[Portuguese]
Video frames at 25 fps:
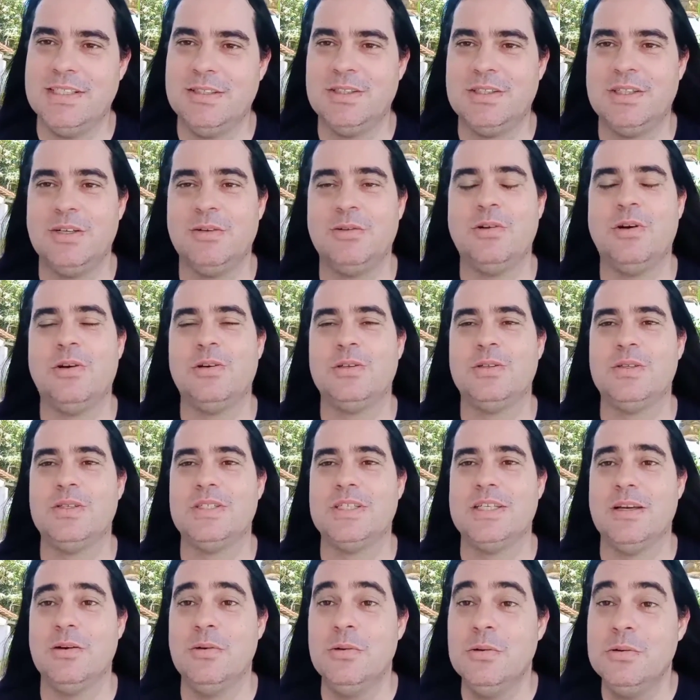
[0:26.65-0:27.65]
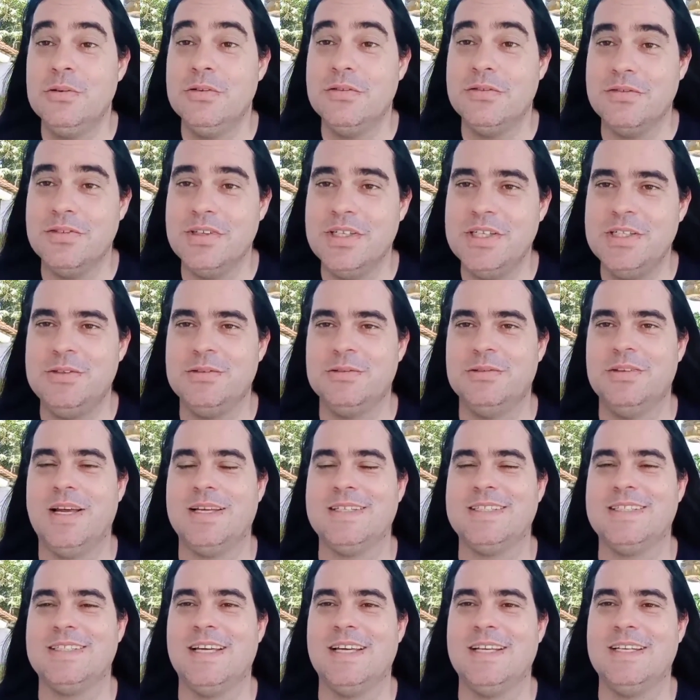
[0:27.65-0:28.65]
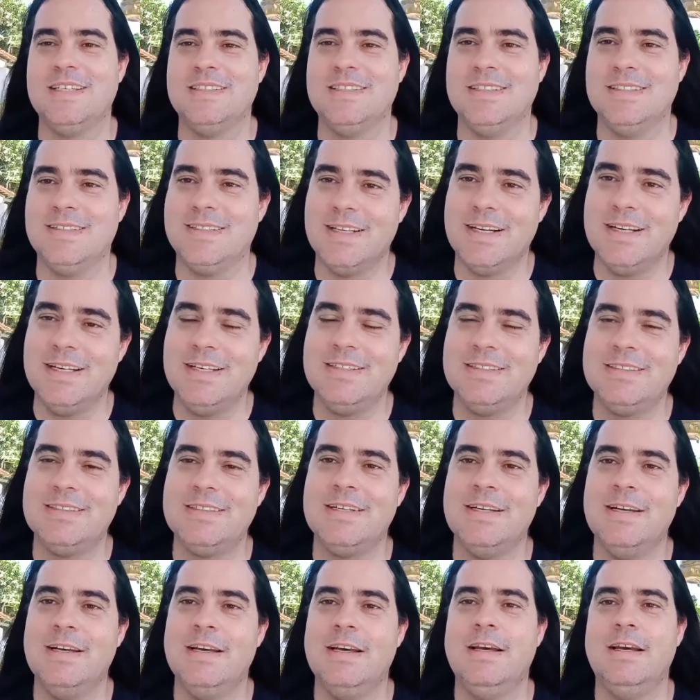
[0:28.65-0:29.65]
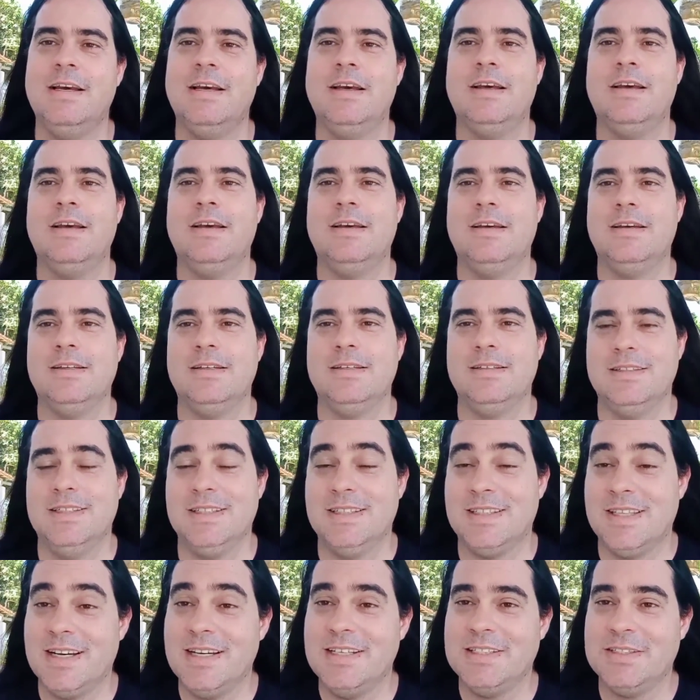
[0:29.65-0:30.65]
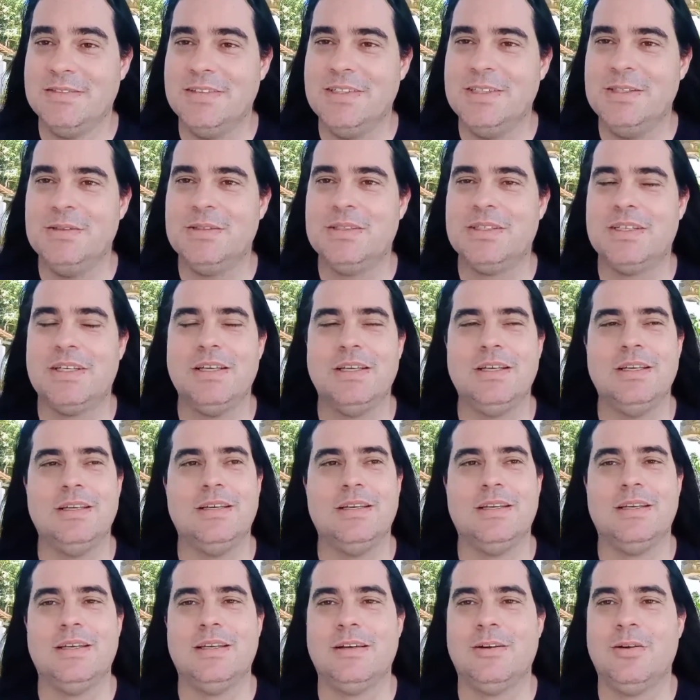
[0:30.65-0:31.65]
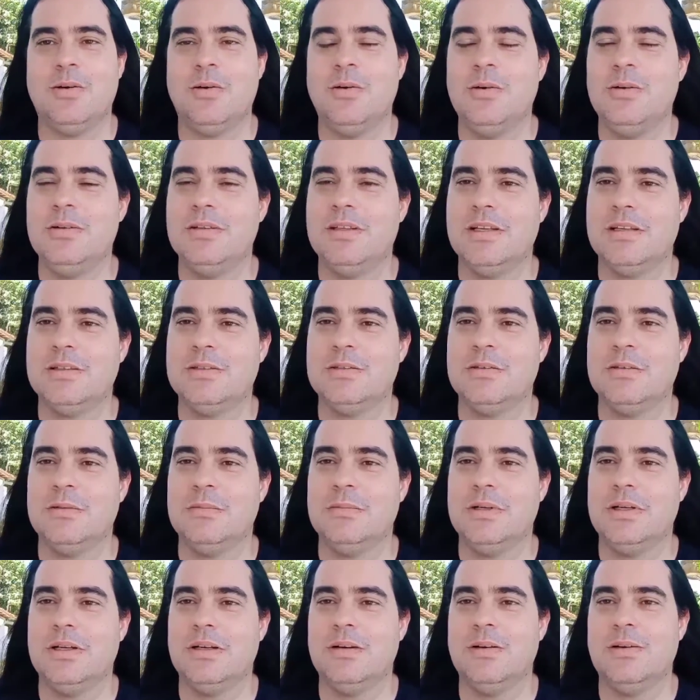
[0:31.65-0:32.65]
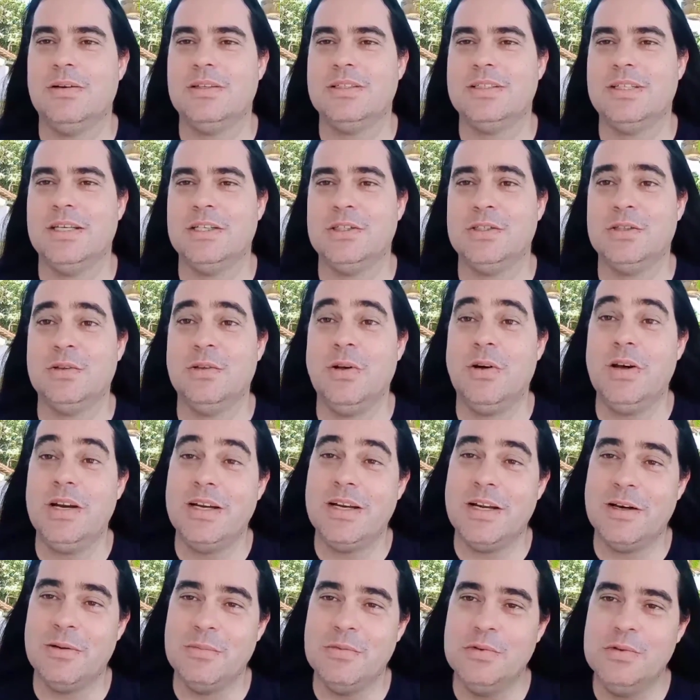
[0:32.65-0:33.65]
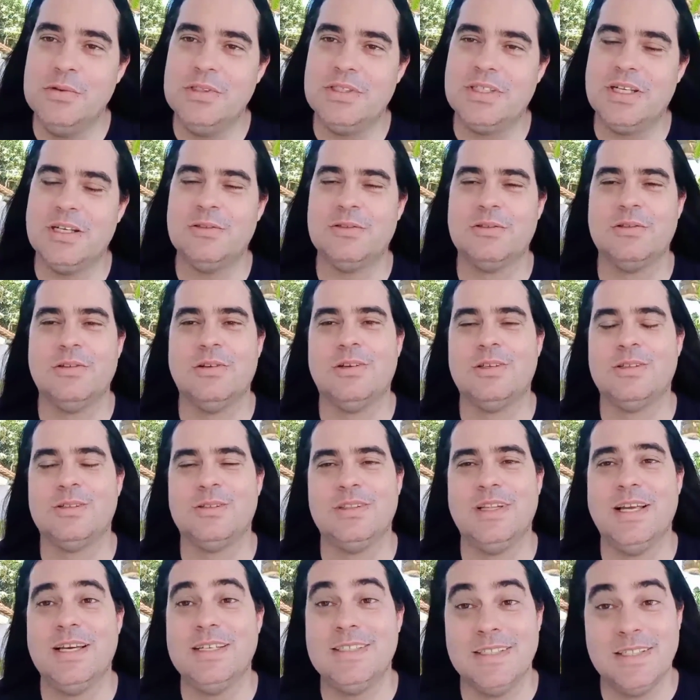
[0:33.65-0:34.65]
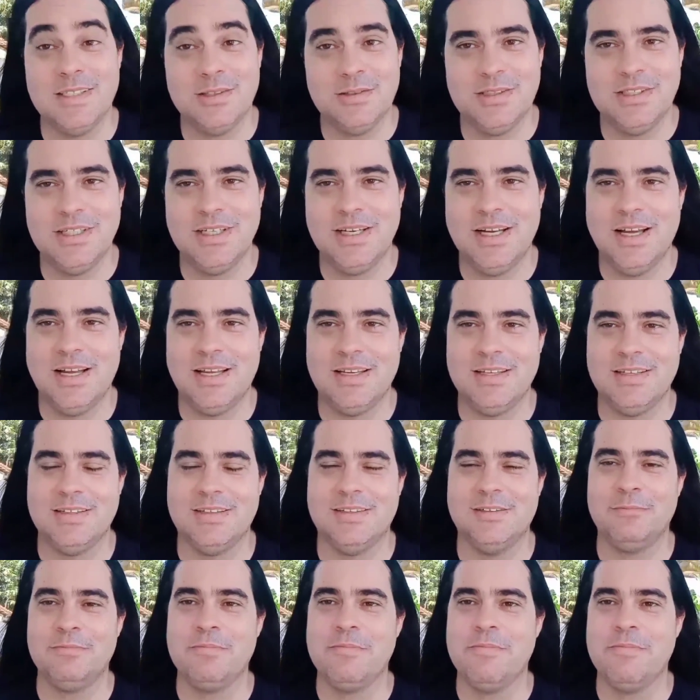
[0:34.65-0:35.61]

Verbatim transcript: Esse é o nosso segundo vídeo da série de três de três vídeos que conta sobre a nossa história na música e os nossos 10 anos de carreira.